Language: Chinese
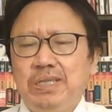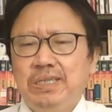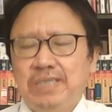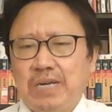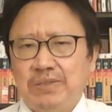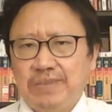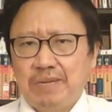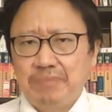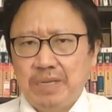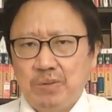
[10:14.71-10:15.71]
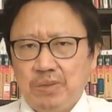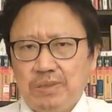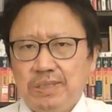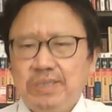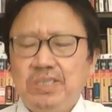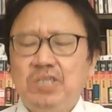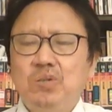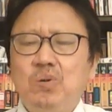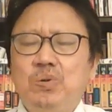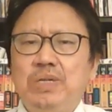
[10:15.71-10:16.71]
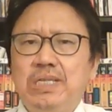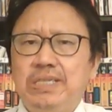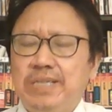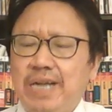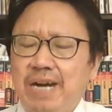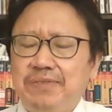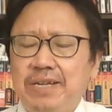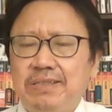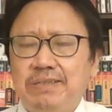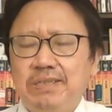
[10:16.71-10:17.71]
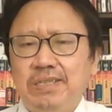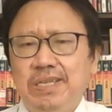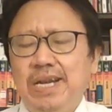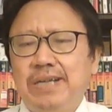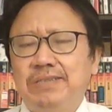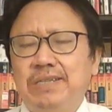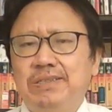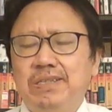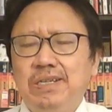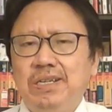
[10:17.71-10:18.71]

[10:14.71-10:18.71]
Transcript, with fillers: 然后让美国集中火力进行阿富汗战争、伊拉克战争，